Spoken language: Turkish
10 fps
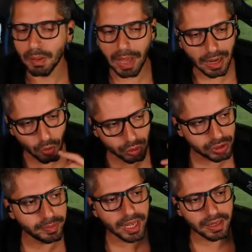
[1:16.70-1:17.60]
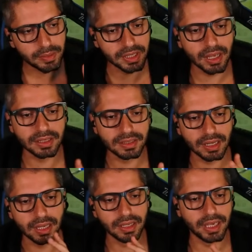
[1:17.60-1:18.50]
Ben Osimen'li bir
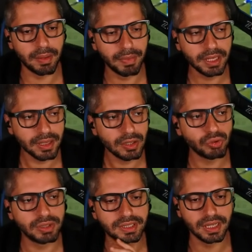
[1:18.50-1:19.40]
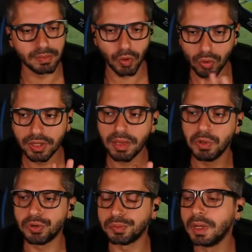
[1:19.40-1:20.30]
Galatasaray'ı yenmek daha çok isterim. Onu
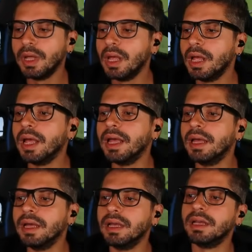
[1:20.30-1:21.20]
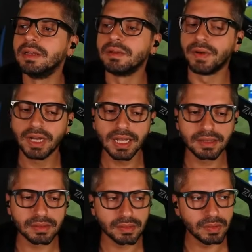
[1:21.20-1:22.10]
demiyorum. E,
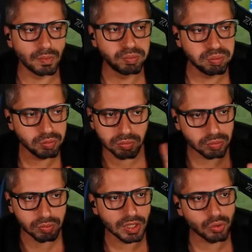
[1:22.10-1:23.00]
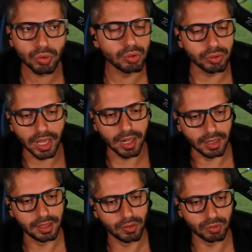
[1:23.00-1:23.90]
fakat bu nasıl oldu
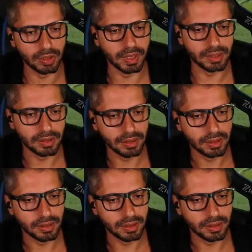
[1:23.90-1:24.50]
yani o zaman?